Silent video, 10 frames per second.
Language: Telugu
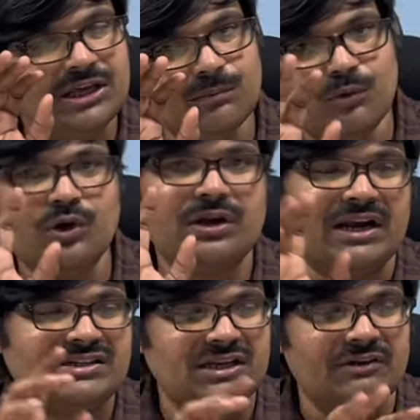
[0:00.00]
ఈ మూడు
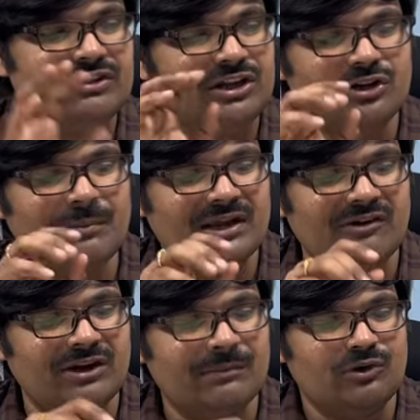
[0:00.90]
లైట్స్ అనేవి దీంట్లో
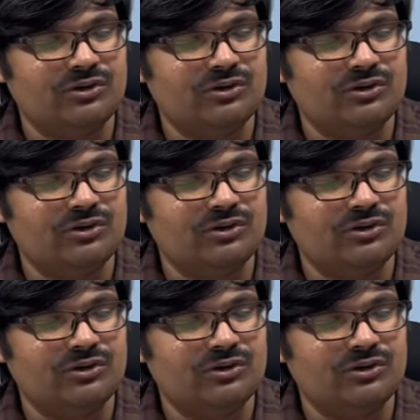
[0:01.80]
మనకు అవైలబుల్